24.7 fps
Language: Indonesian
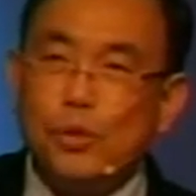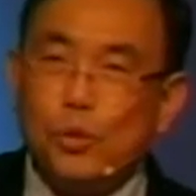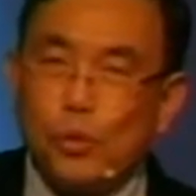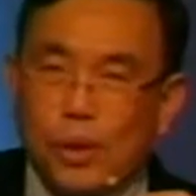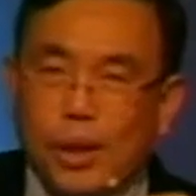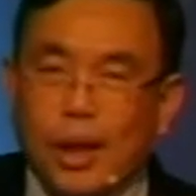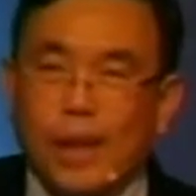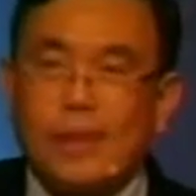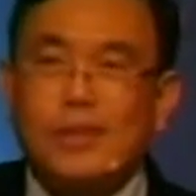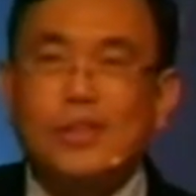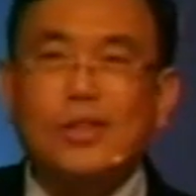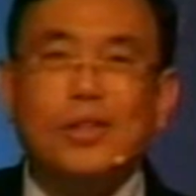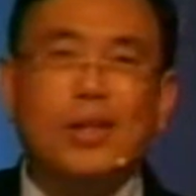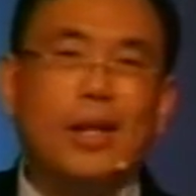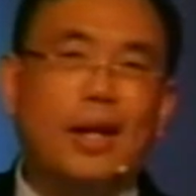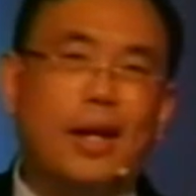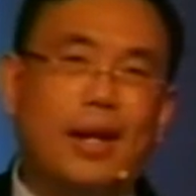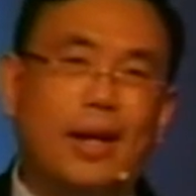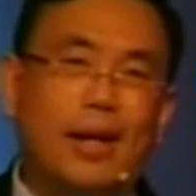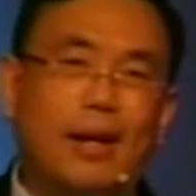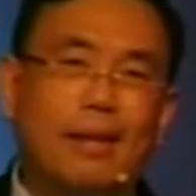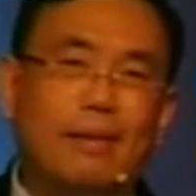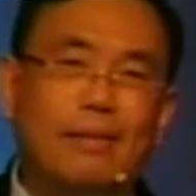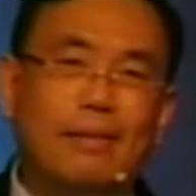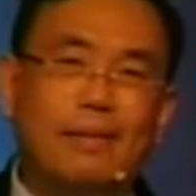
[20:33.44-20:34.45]
tugas
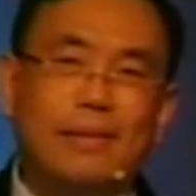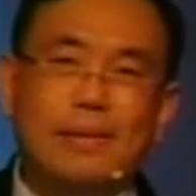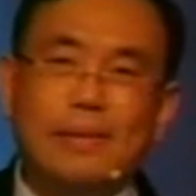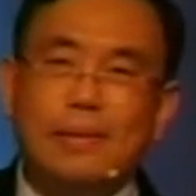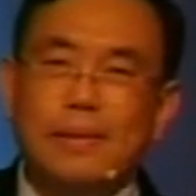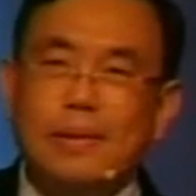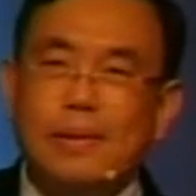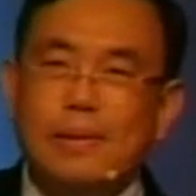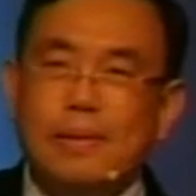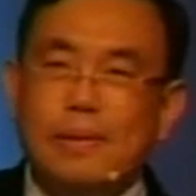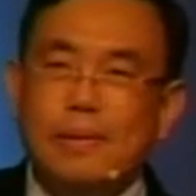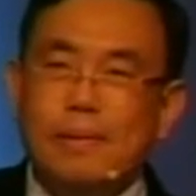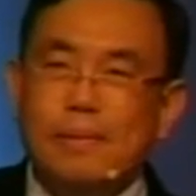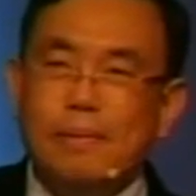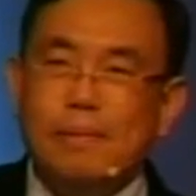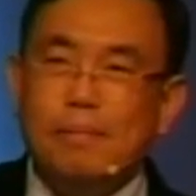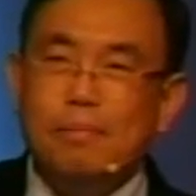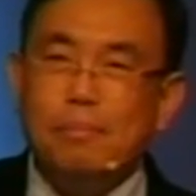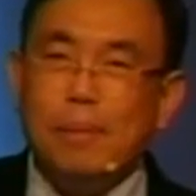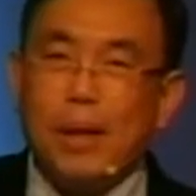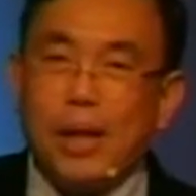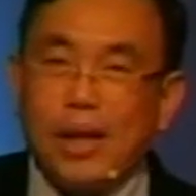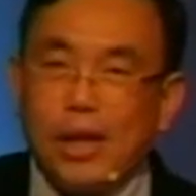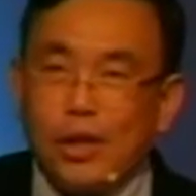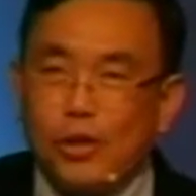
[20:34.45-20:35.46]
saudara,
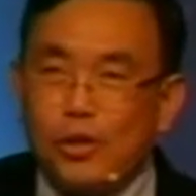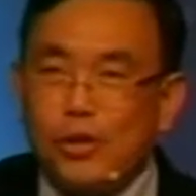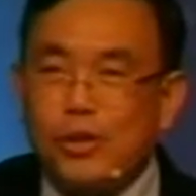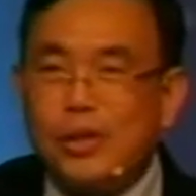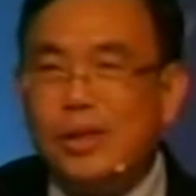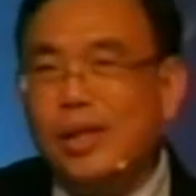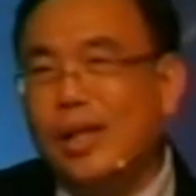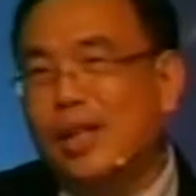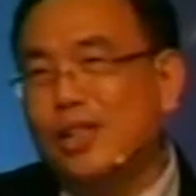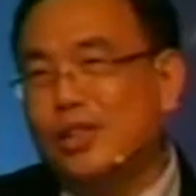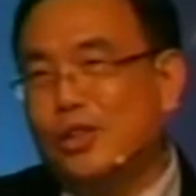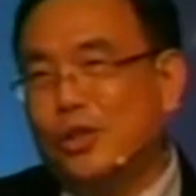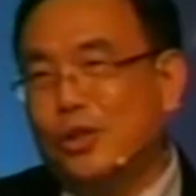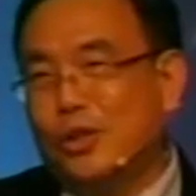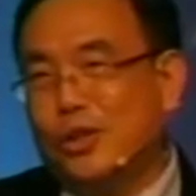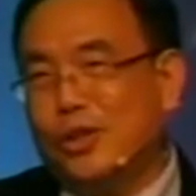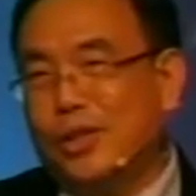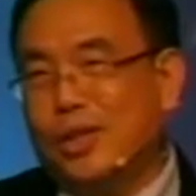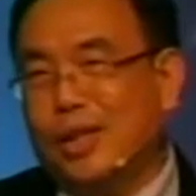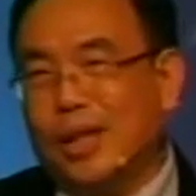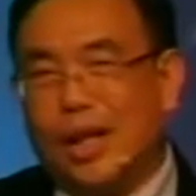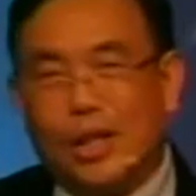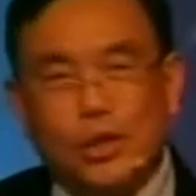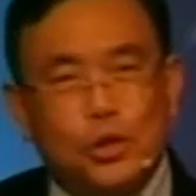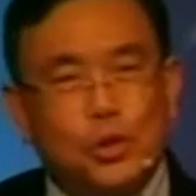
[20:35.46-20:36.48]
mengikut
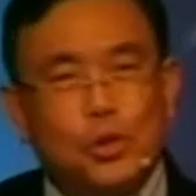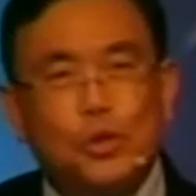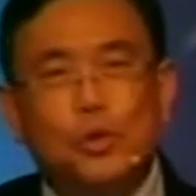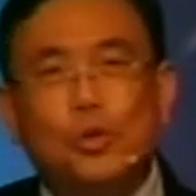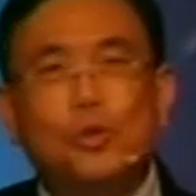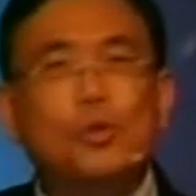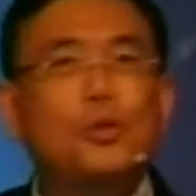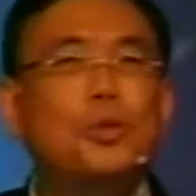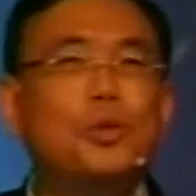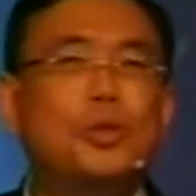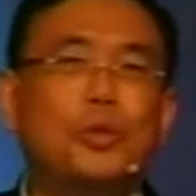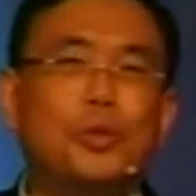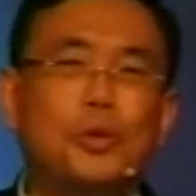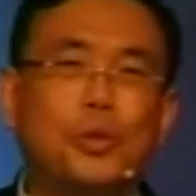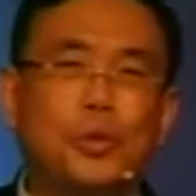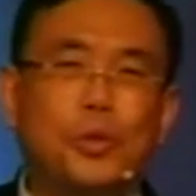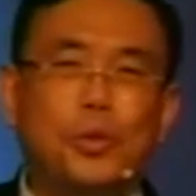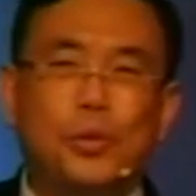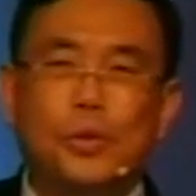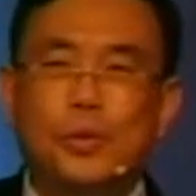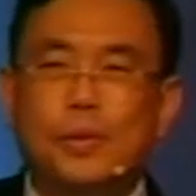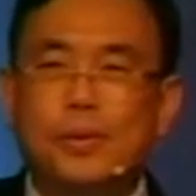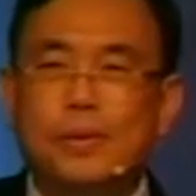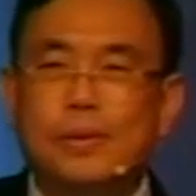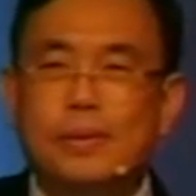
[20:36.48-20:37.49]
Yesus dengan
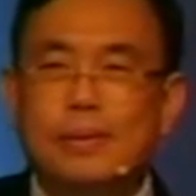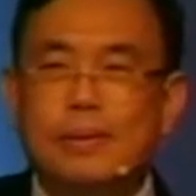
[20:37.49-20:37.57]
sungguh-sungguh,